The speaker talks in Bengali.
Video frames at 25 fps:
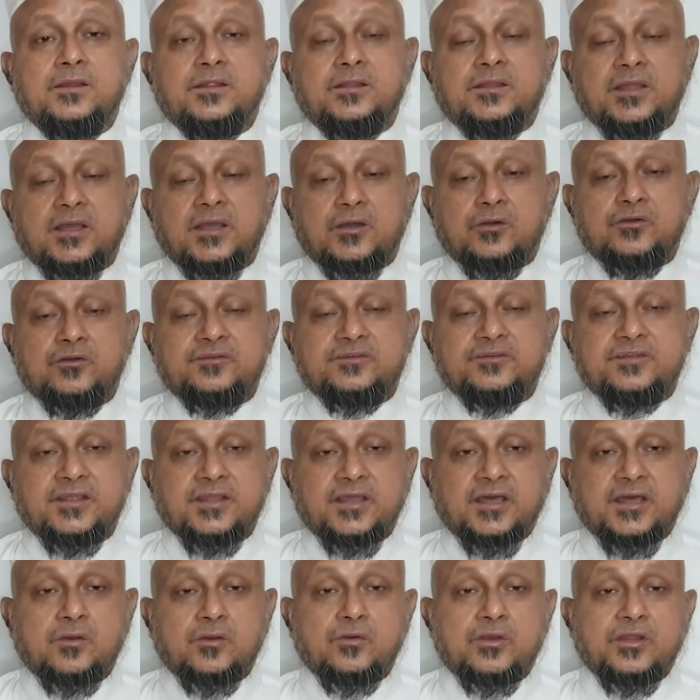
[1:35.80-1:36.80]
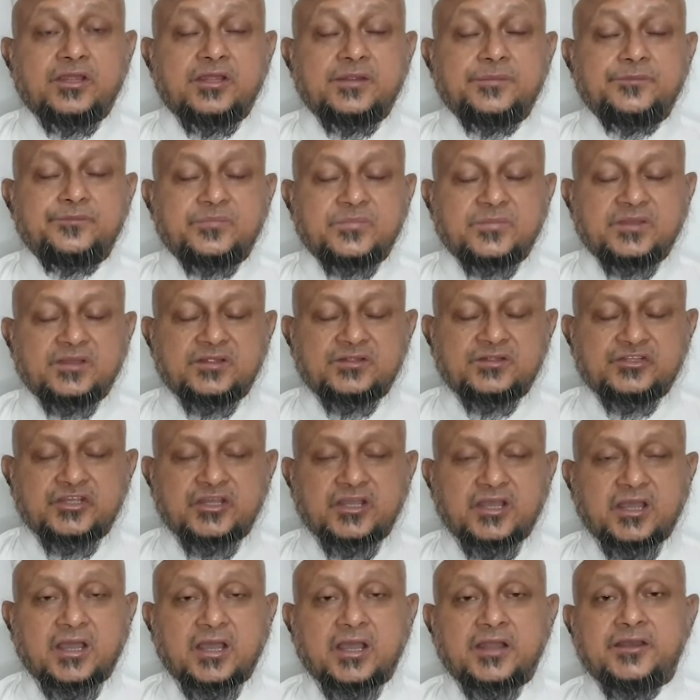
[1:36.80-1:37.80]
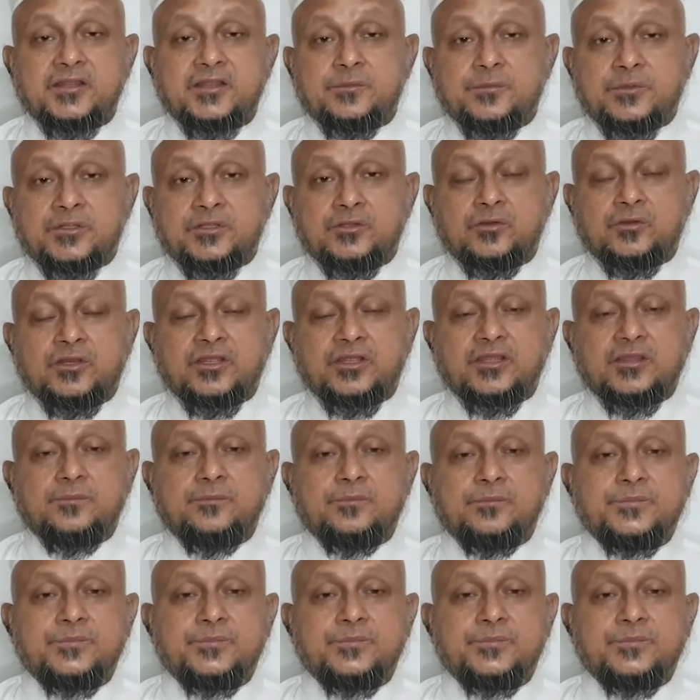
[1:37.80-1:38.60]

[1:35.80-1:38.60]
দেওয়া হয়েছে এই কারণে যে আইনের ভিতরে